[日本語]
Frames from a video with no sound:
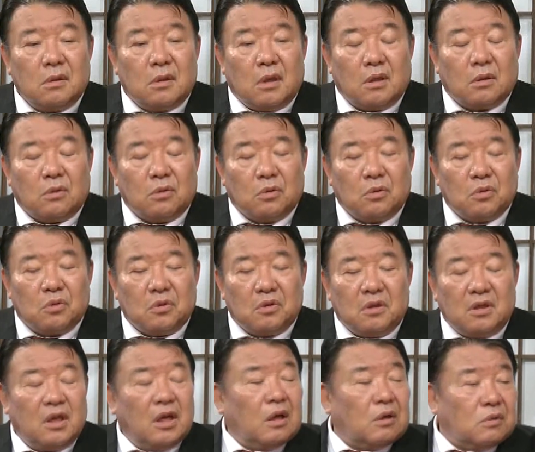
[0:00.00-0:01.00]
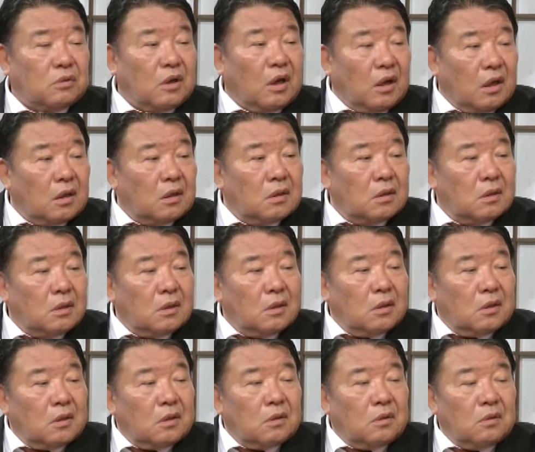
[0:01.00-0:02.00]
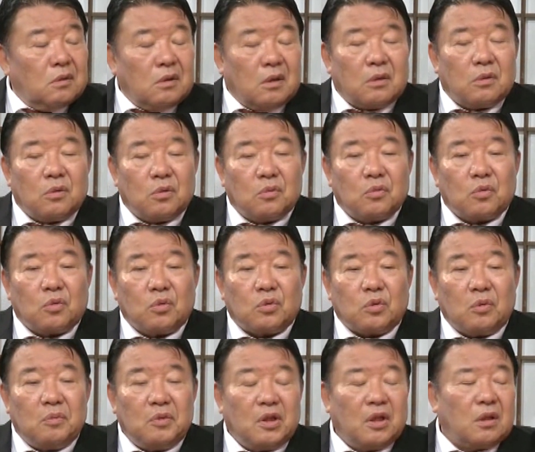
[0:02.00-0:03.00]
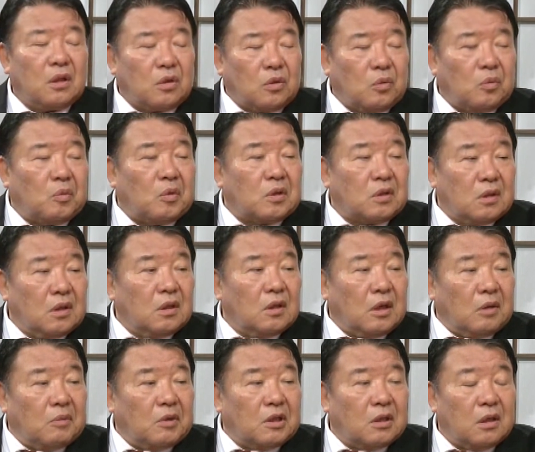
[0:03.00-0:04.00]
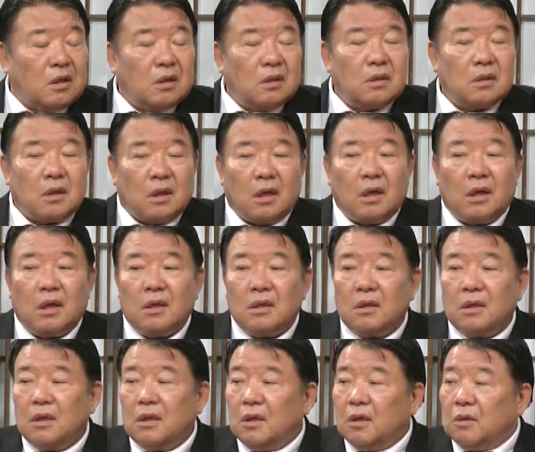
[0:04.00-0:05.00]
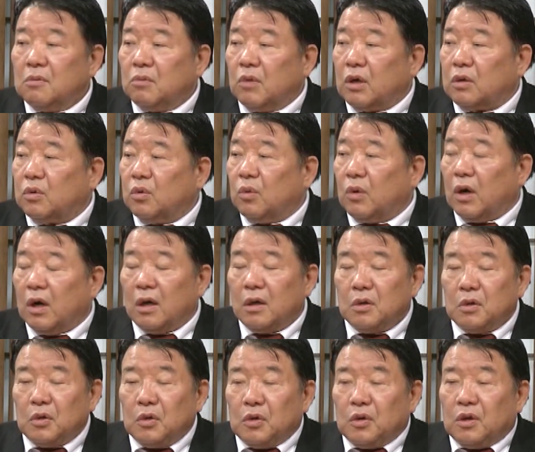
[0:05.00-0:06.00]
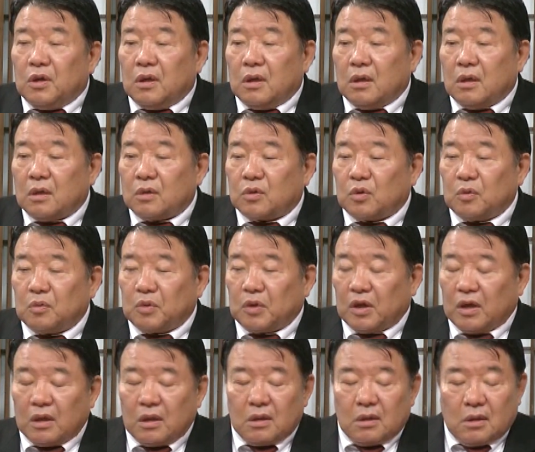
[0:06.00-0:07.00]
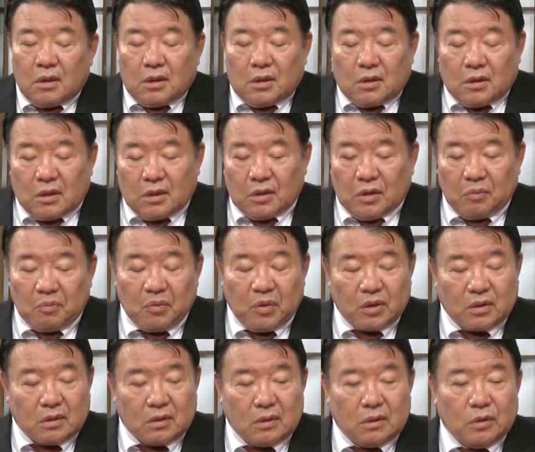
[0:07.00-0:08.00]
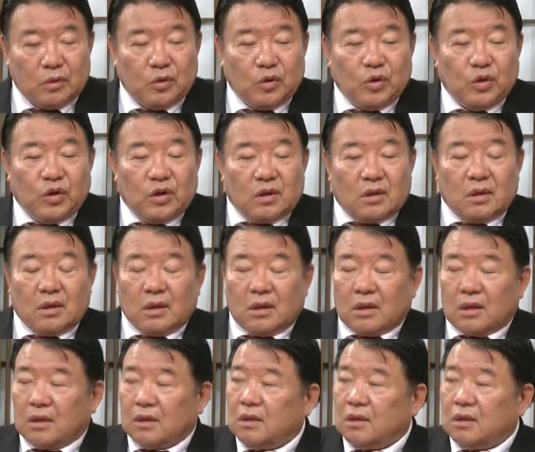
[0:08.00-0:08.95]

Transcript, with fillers: あのリアルな、うん、あのことを見てたと思いますね生ではいまあ今日は、えー、そういう意味で、えー、年末、えー、